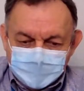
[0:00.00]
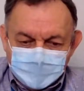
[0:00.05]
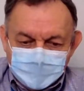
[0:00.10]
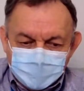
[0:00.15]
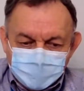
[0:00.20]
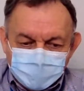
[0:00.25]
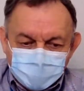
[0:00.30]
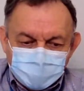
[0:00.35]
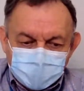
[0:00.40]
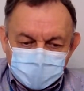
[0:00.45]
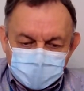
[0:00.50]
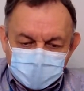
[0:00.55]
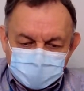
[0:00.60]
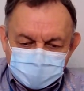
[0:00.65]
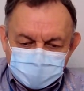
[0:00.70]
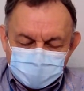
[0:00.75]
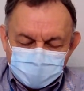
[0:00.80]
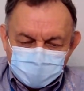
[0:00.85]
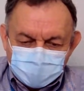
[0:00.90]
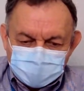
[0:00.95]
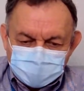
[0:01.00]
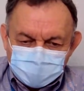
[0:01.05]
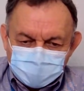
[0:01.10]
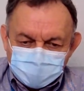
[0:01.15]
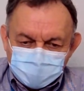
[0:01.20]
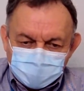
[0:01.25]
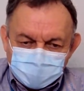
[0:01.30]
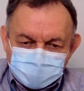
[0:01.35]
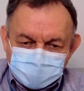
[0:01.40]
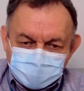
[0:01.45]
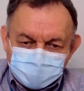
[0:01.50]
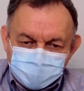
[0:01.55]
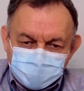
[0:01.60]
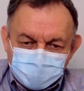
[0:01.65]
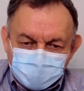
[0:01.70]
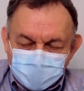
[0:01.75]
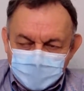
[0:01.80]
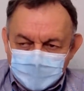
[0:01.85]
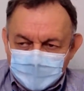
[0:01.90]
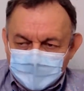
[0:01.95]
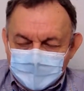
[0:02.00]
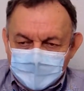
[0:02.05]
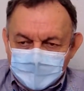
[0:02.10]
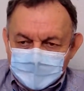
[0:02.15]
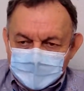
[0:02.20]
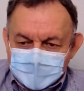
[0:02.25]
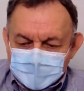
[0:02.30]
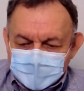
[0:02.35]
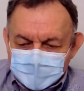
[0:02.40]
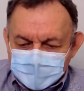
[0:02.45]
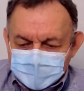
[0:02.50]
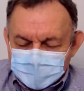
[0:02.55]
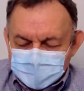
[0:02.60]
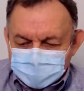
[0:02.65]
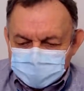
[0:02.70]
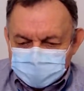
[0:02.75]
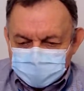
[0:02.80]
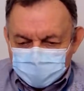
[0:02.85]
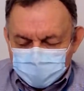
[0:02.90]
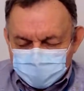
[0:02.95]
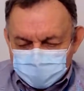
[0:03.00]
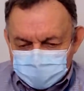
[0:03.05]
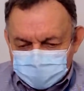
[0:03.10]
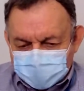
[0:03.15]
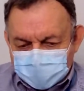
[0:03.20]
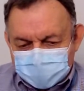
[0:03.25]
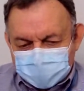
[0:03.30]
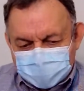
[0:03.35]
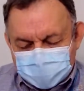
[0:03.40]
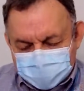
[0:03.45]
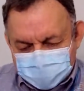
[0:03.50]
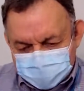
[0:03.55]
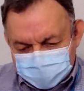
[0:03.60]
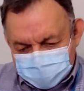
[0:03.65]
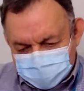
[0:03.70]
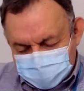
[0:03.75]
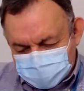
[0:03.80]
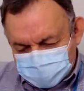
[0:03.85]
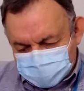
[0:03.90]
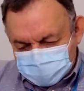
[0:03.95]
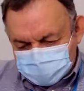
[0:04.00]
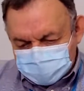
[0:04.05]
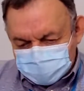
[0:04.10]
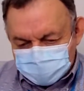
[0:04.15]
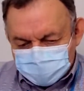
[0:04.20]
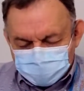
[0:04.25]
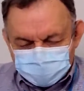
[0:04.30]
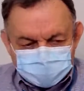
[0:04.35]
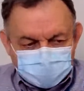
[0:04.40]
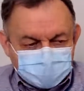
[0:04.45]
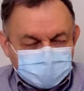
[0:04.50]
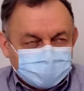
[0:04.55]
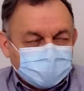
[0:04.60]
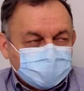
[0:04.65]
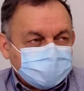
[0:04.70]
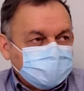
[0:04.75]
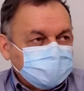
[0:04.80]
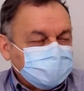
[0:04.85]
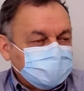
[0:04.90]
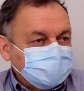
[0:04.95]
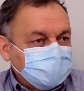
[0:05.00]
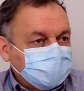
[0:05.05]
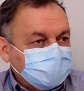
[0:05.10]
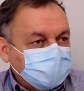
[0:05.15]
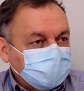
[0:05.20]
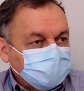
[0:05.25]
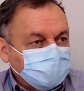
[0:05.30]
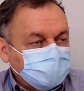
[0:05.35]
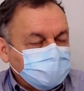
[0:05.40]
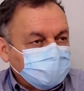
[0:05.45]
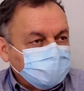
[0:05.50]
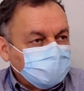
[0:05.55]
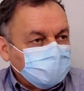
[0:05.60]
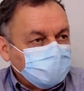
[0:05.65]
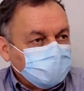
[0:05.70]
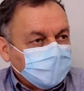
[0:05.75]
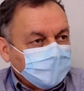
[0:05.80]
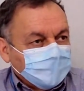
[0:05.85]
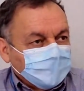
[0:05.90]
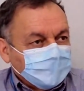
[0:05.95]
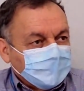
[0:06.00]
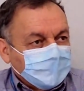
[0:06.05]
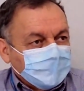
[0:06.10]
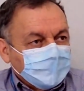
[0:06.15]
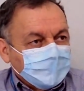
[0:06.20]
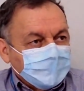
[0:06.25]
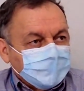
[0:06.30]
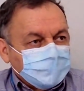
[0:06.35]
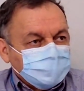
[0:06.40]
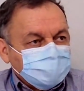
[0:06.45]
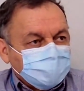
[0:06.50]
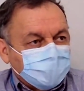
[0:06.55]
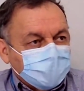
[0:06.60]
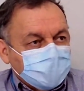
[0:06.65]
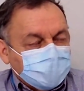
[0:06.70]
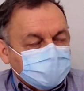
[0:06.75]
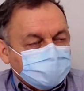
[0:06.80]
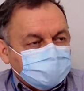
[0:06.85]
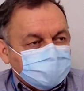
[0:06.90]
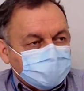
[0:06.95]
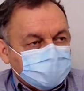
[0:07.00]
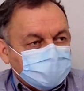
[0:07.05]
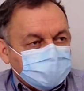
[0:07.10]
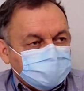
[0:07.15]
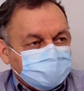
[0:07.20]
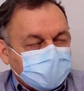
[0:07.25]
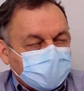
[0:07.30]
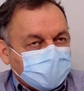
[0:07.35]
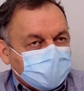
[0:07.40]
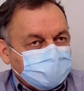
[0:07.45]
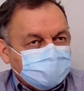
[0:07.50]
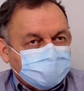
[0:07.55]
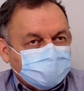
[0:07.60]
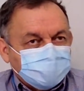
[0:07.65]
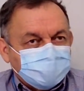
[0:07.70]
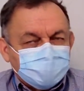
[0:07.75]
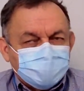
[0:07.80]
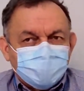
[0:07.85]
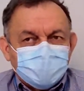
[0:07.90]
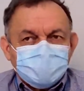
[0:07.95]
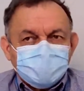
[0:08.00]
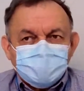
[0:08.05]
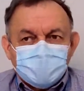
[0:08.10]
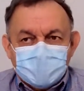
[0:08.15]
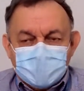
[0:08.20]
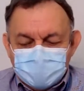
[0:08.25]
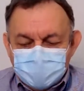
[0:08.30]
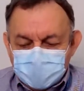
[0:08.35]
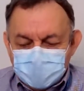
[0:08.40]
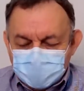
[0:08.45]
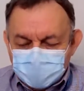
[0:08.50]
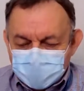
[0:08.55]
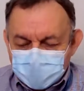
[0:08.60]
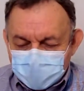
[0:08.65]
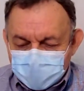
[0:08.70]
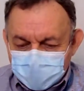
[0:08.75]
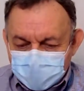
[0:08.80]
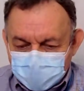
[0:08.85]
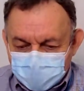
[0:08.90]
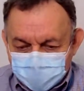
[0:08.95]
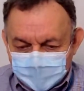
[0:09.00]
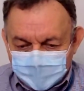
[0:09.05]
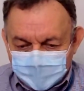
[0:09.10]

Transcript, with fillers: públicas de nuestro municipio. Eh, de comentar que tenemos 268 escuelas registradas entre preescolar, primaria